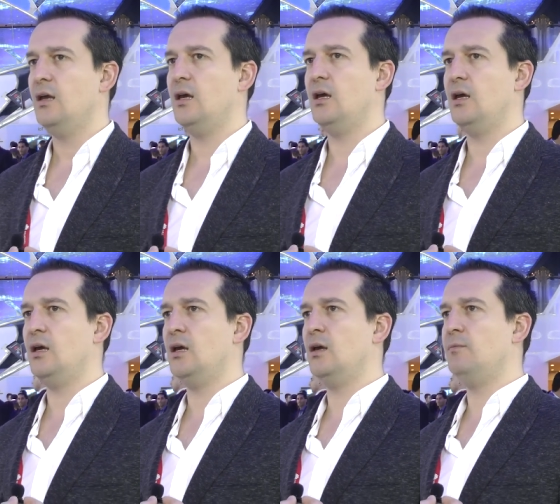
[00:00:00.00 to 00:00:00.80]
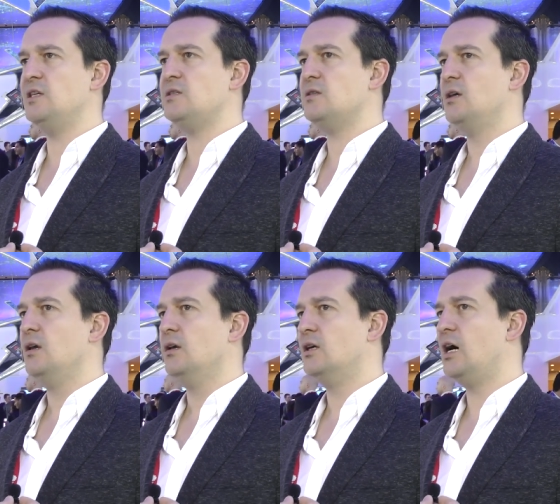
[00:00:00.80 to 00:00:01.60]
E, biz
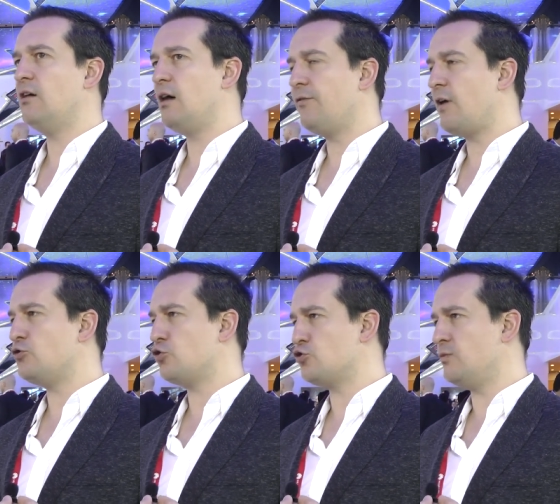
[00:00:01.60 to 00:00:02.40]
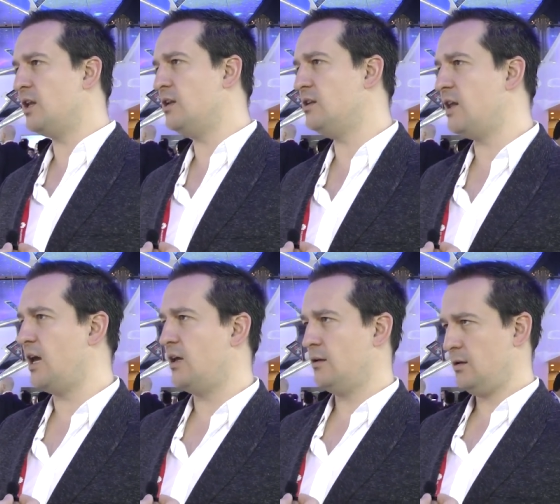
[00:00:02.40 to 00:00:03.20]
Car Wi-Fi çözümlerini
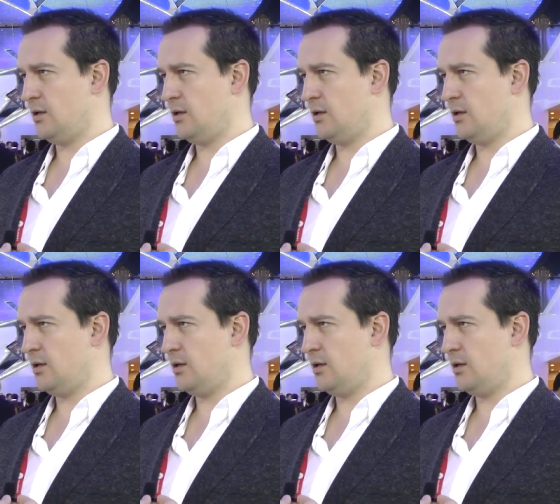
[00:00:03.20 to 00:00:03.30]
de